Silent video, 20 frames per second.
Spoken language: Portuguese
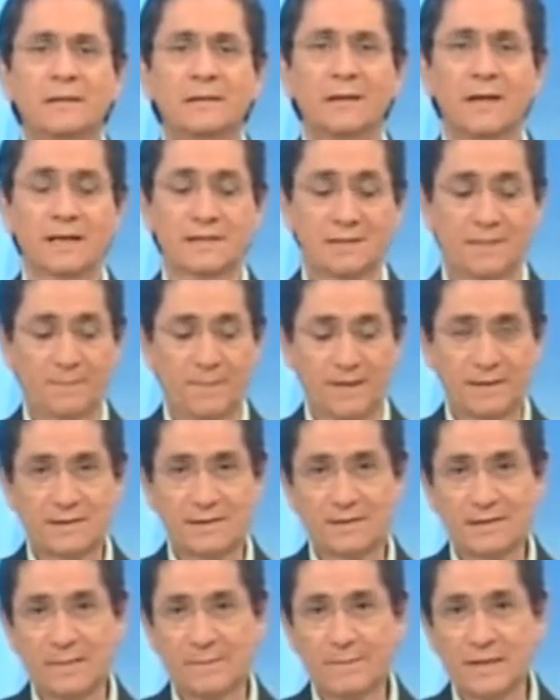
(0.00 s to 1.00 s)
Essa
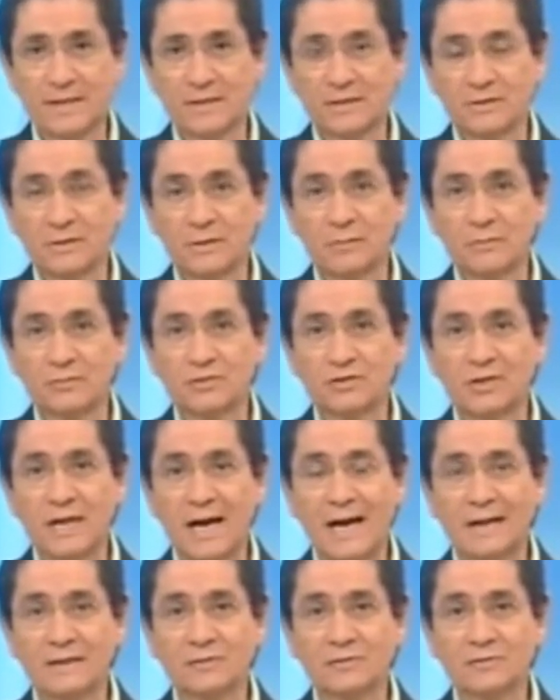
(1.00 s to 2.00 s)
pesquisa apresenta alguns
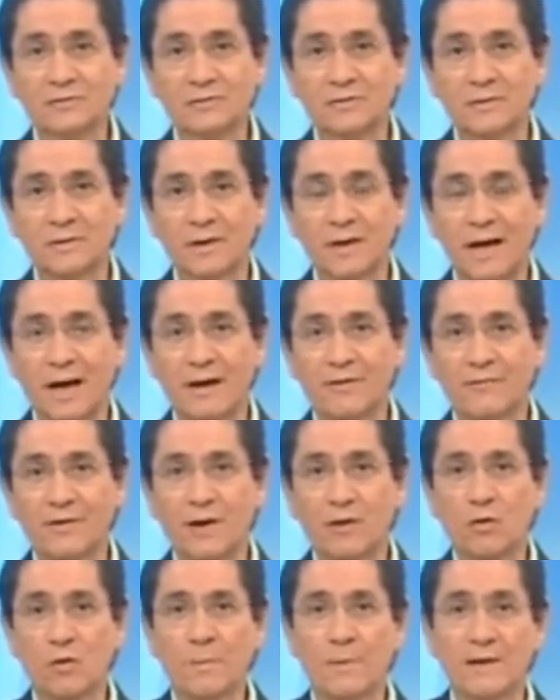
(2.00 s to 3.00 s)
dados. A Fé
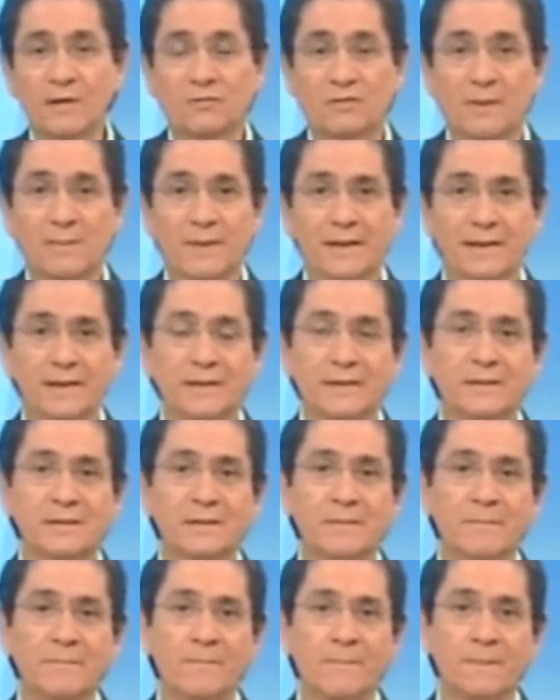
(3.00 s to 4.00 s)
Comércio amanhã
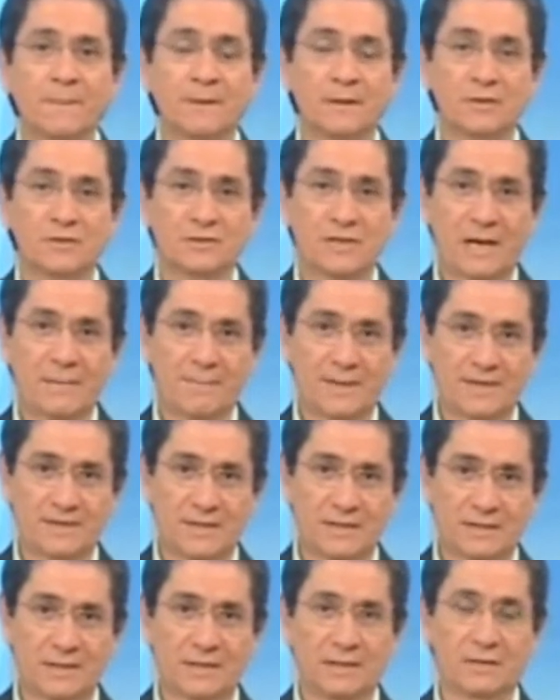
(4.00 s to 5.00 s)
está
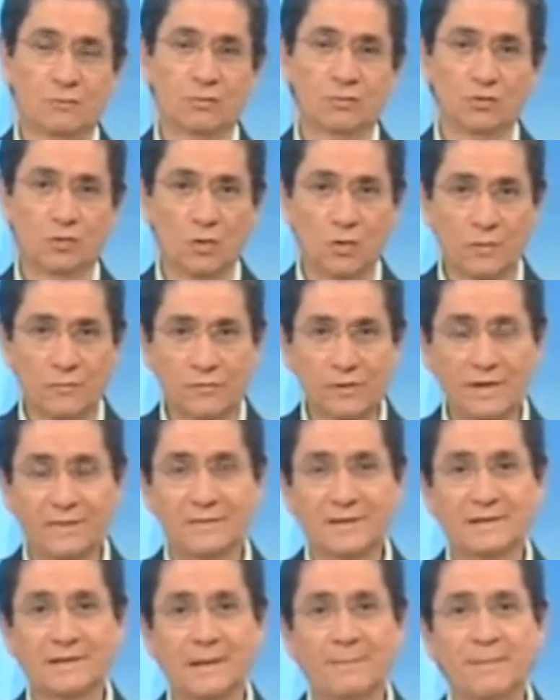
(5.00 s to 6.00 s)
apresentando um novo
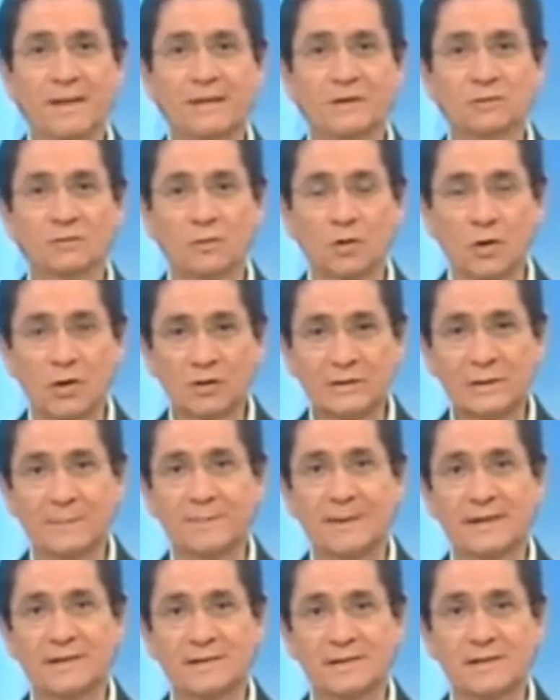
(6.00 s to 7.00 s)
levantamento, uma outra
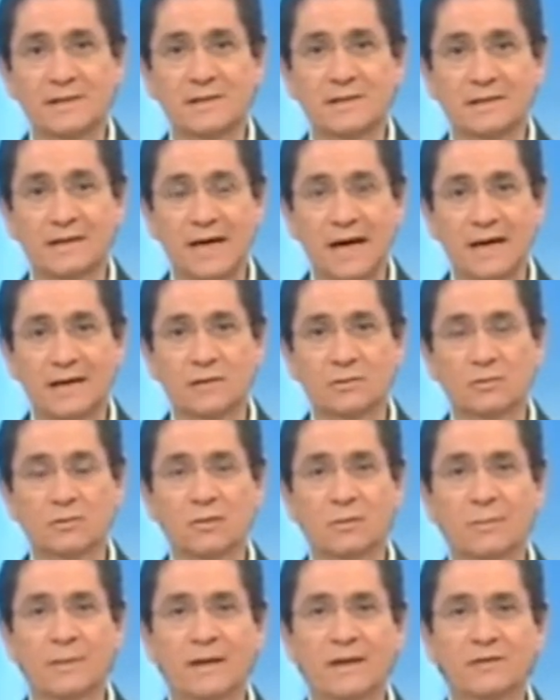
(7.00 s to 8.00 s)
pesquisa na área do
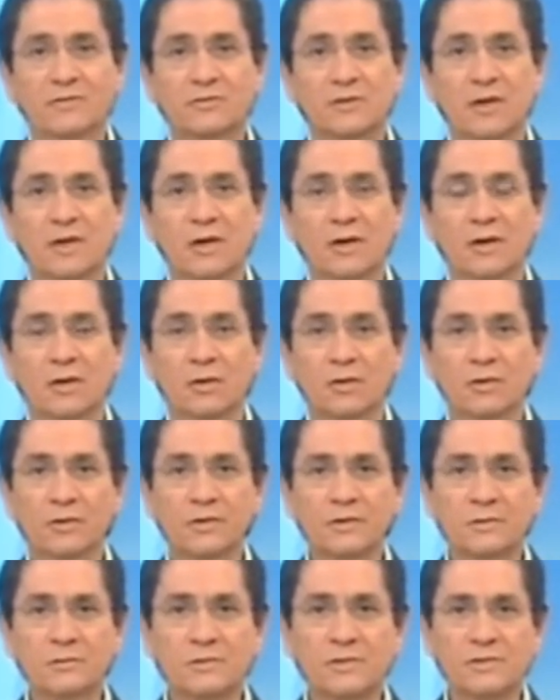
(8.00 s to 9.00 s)
comércio,
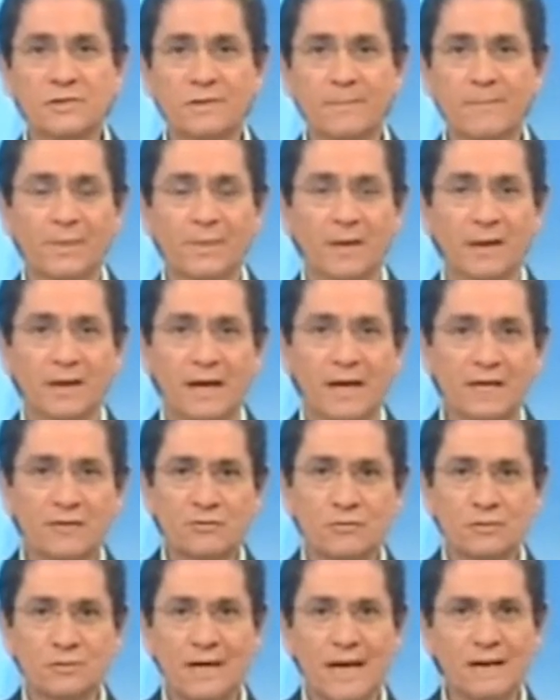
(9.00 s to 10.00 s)
onde os
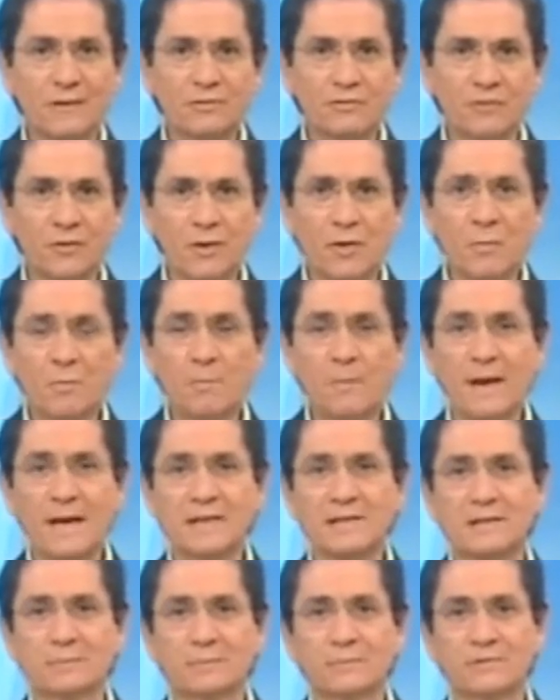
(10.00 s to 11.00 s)
resultados foram
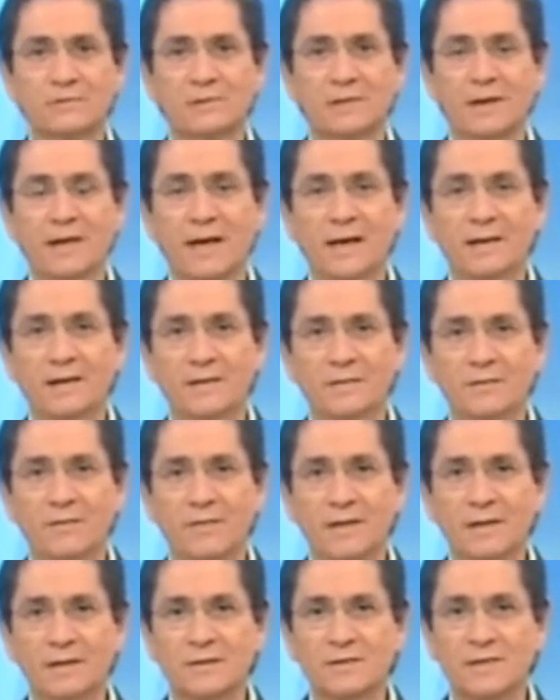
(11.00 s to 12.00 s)
péssimos. Queda de
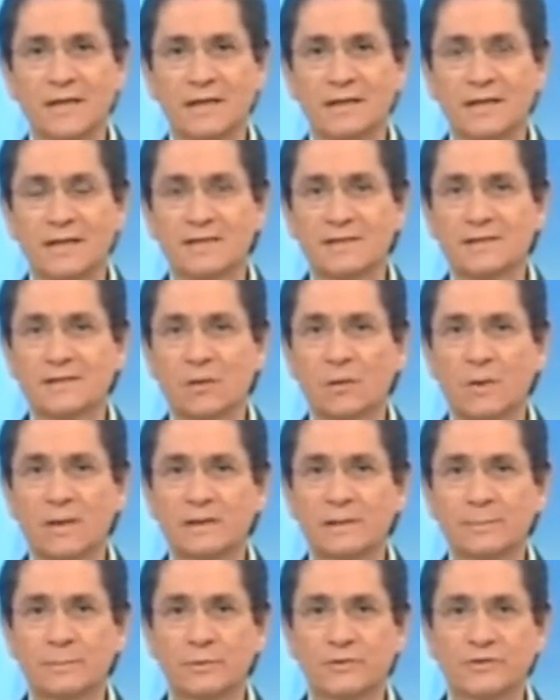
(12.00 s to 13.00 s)
vendas de até
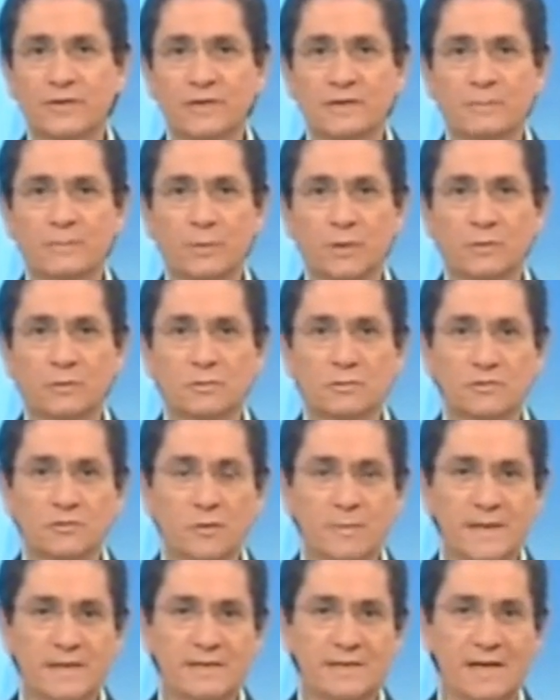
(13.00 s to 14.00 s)
50% em produtos
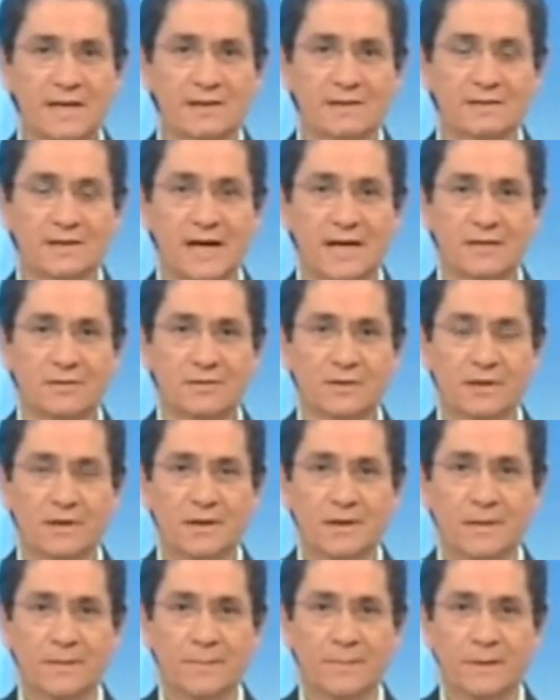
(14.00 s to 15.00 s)
comercializados
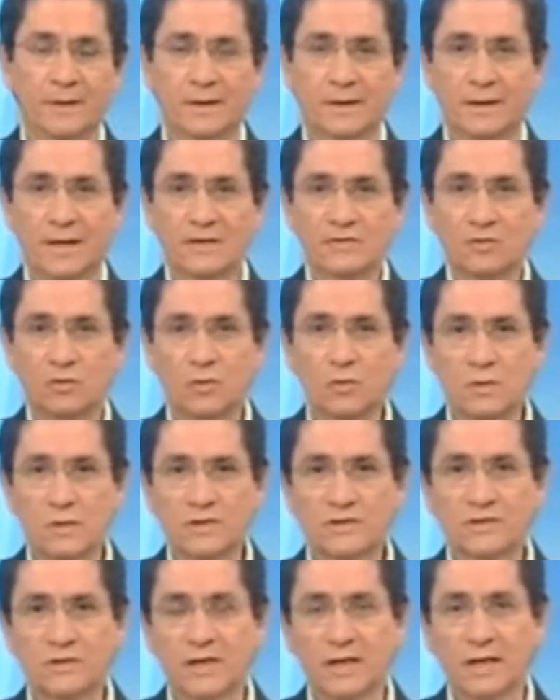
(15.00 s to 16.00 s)
nas
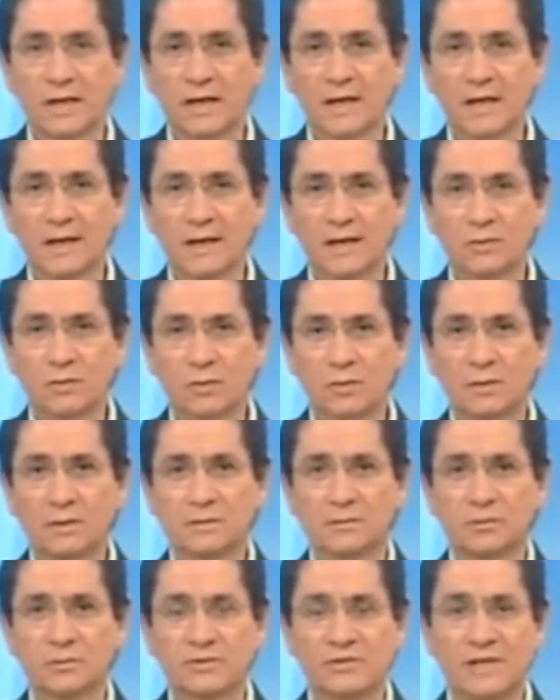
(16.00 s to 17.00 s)
ruas é, do,
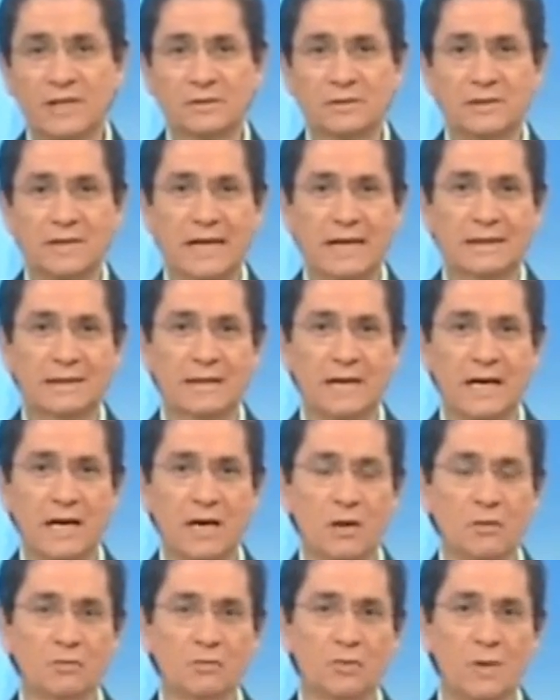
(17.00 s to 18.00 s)
do, centro de
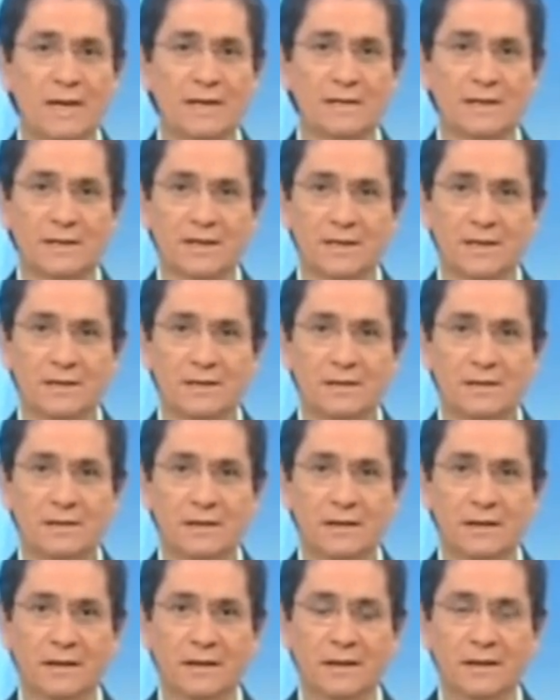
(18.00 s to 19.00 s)
Natal, do Alecrim,
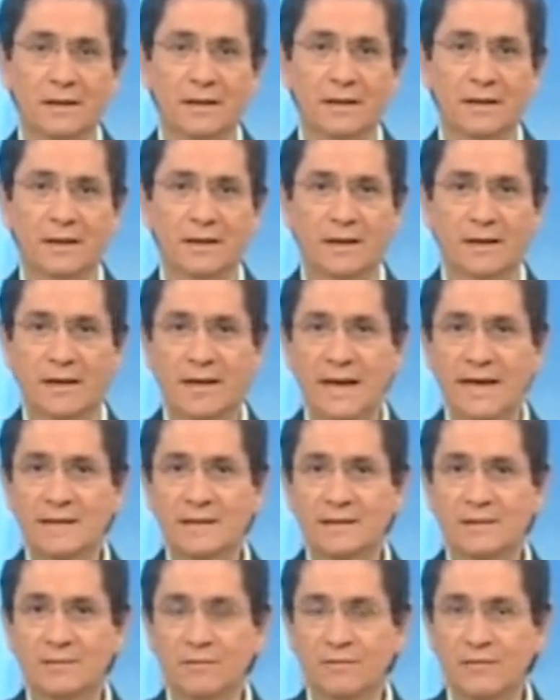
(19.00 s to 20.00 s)
é, queda
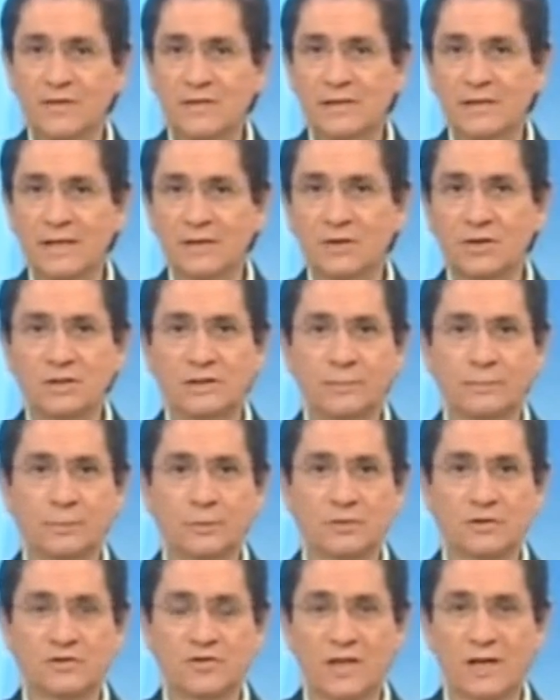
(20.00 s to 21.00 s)
de 20% a
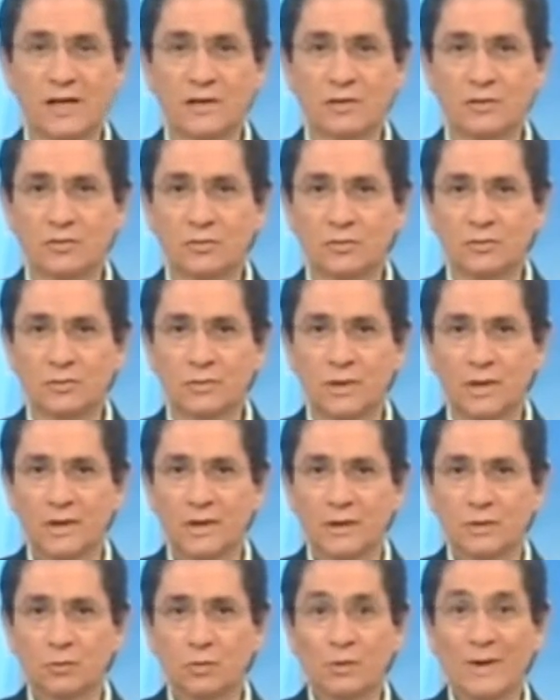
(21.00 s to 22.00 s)
30%
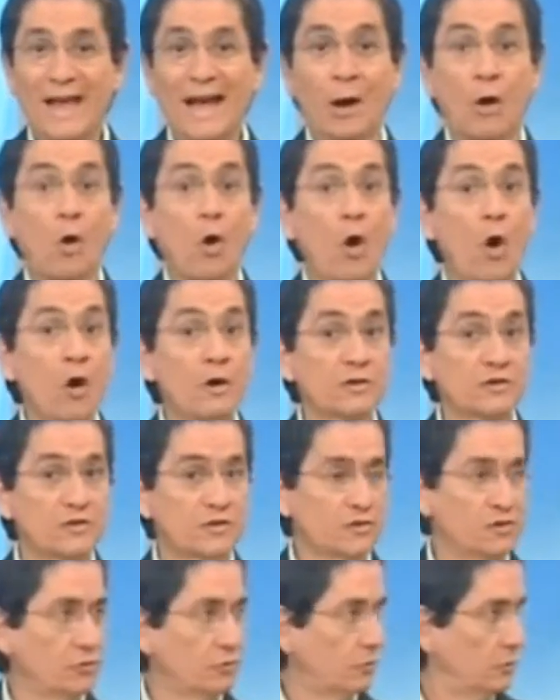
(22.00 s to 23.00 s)
no
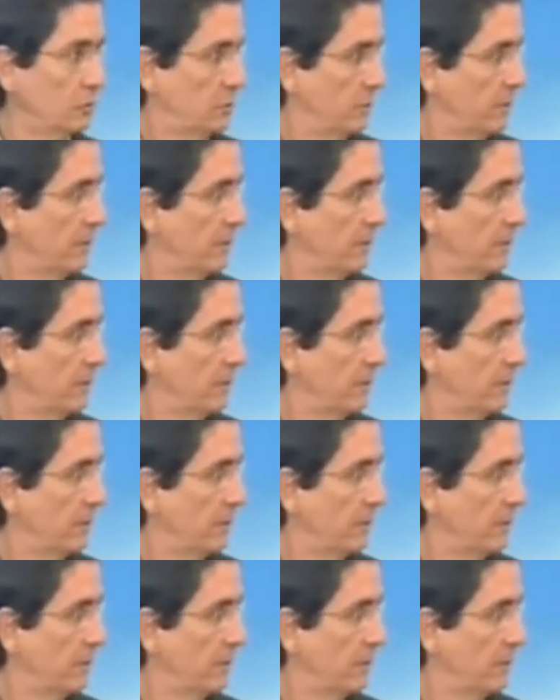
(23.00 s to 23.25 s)
negócio